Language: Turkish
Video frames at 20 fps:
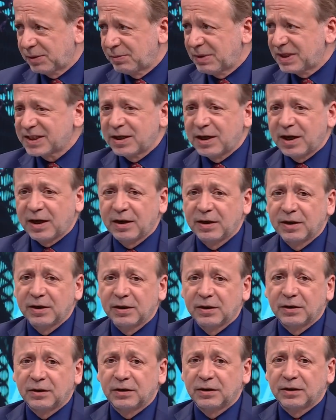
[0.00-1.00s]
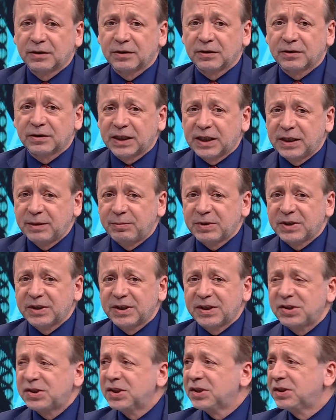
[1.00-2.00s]
Mesela e, rakibi
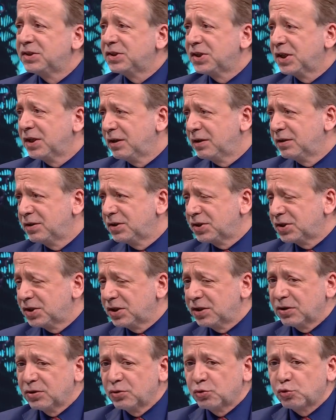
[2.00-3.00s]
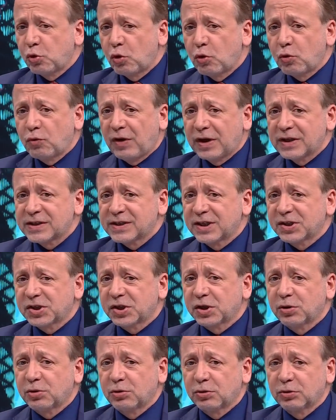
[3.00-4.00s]
rencedici edici çok fazla
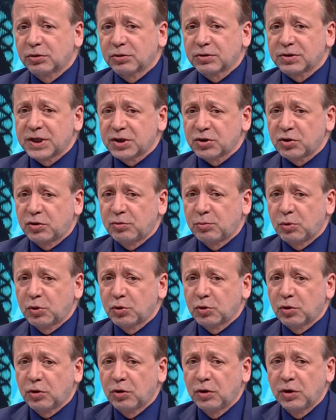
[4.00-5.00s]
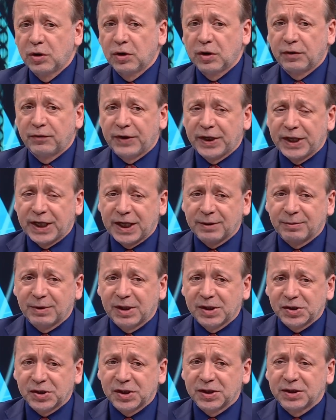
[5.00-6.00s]
şey oldu sezon boyu.
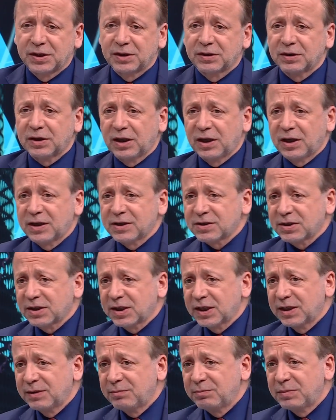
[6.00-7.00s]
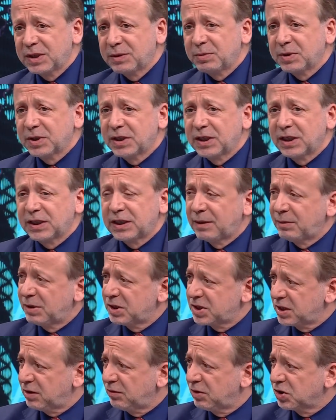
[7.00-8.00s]
Fenerbahçe'nin, Galatasaray'ın birbirine
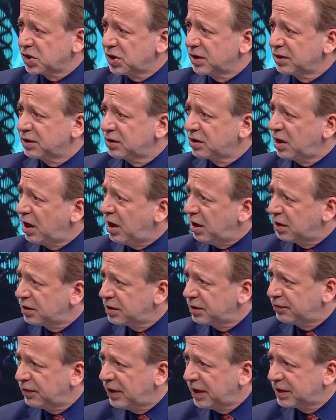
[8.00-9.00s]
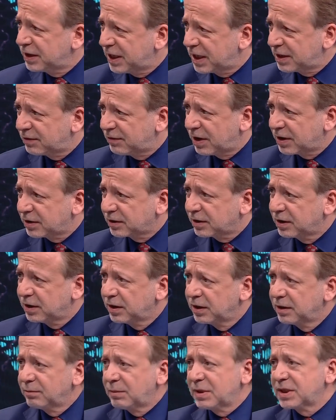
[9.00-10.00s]
demet savaşlarında daha ağır ifadeler vardı.
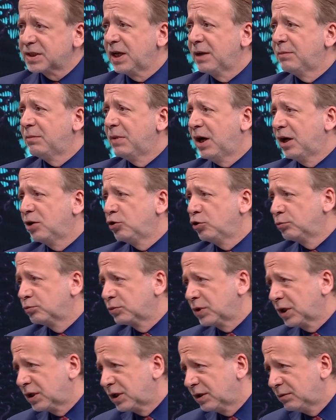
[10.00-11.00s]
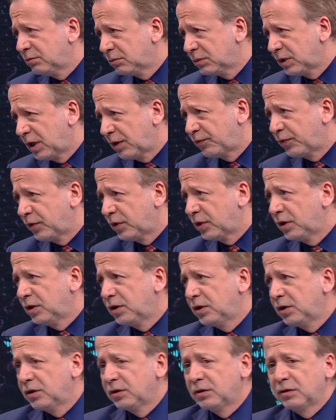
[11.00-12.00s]
Mesela Var. malum takım lafı
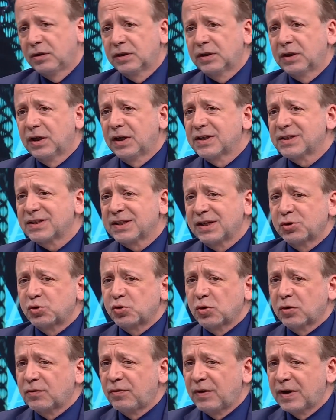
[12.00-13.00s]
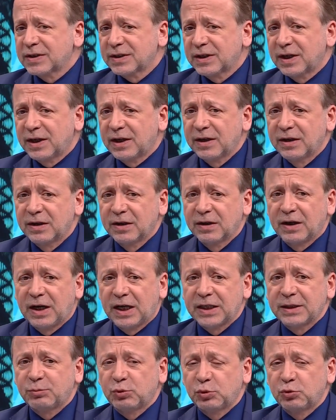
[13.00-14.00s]
e, Galatasaray çok fazla
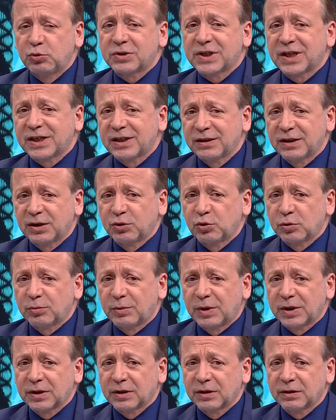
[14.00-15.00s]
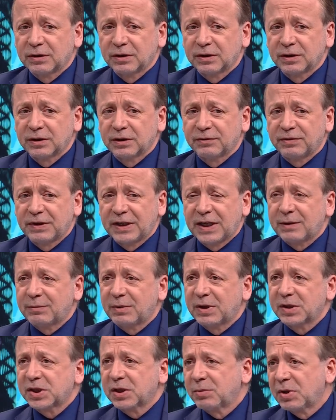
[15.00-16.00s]
hani bunun üzerinde durmadı. E,
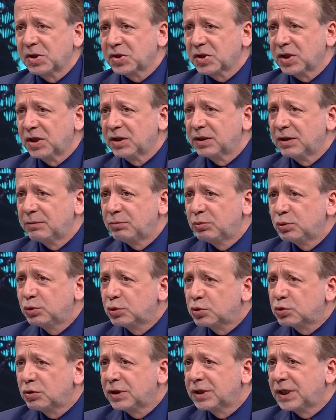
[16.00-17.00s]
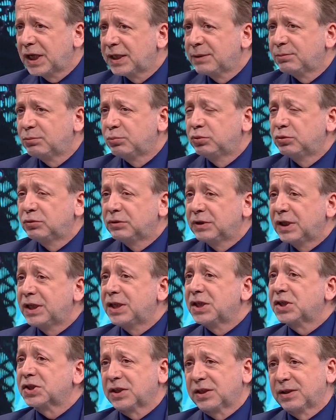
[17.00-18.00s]
Fenerbahçe Başkanı da bunu söyledi. Hani bunu da
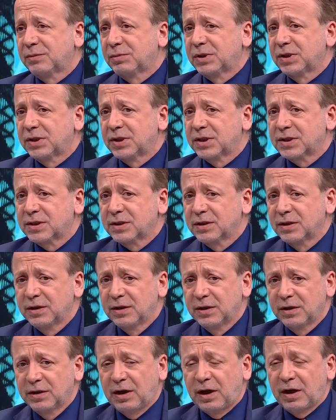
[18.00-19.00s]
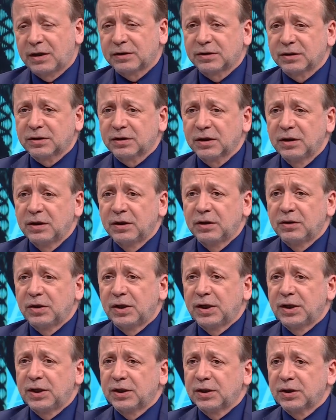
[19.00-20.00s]
eleştirebiliriz. Artık
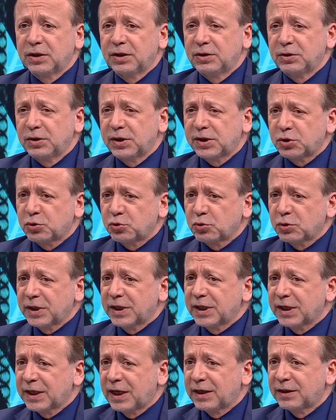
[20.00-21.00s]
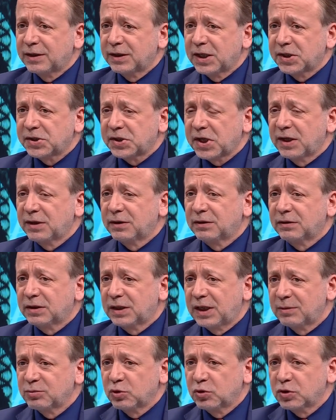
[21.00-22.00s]
e, iş şuraya geldi. Geçen yıl
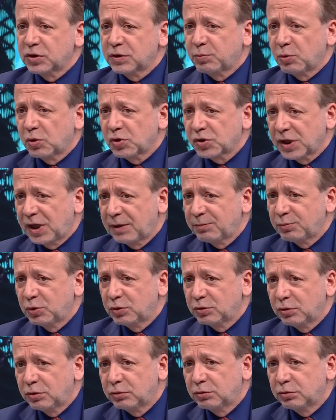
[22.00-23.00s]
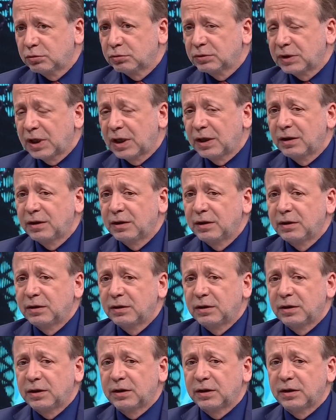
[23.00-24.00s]
Trabzonspor şampiyon olduğunda
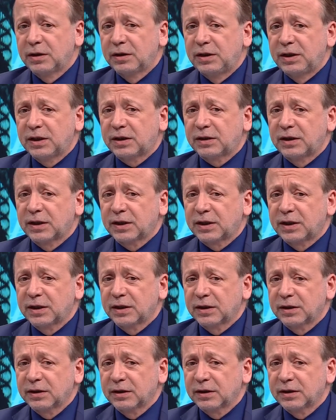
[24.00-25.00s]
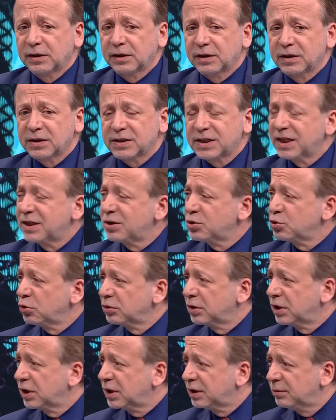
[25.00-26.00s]
e, ligdeki e,
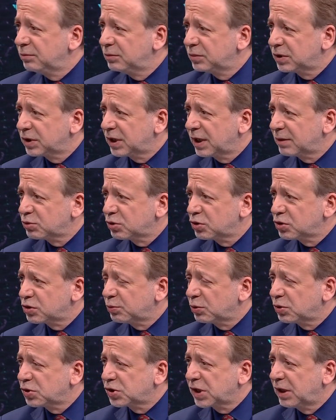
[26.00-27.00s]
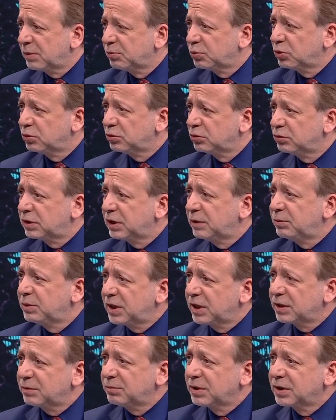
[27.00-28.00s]
8-10 takım Trabzonspor'un şampiyonluğunu
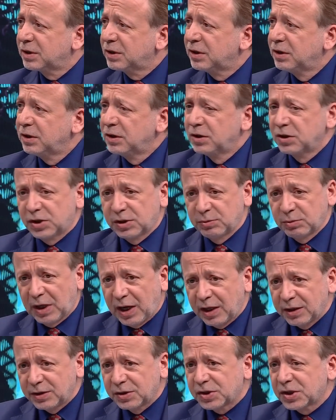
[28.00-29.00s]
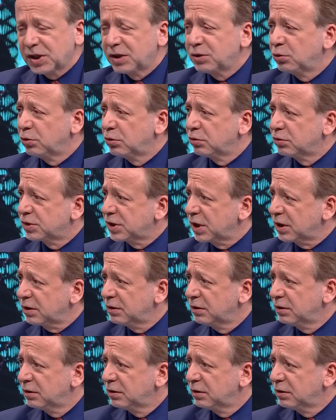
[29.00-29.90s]
tebrik etmedi. Şimdi aynı şey ne olacak?